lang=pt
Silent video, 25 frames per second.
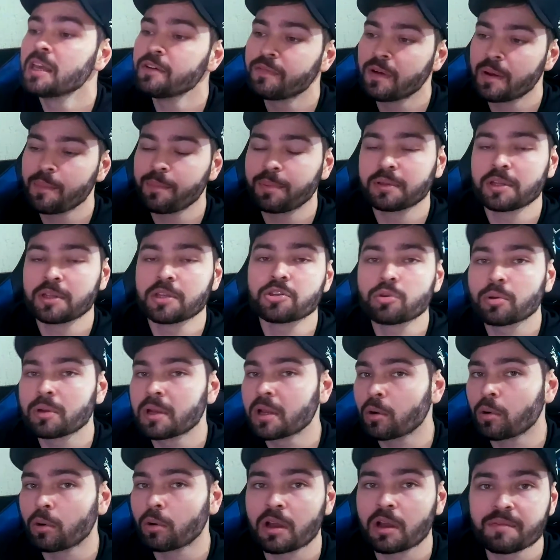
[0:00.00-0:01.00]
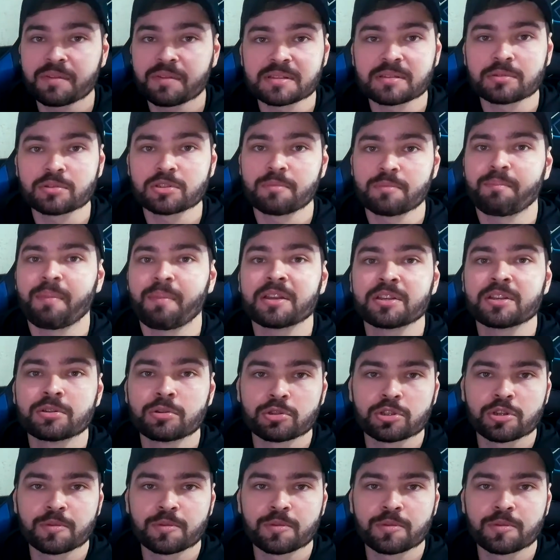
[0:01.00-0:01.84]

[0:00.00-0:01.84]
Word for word: e vai poder escolher qualquer versão de patch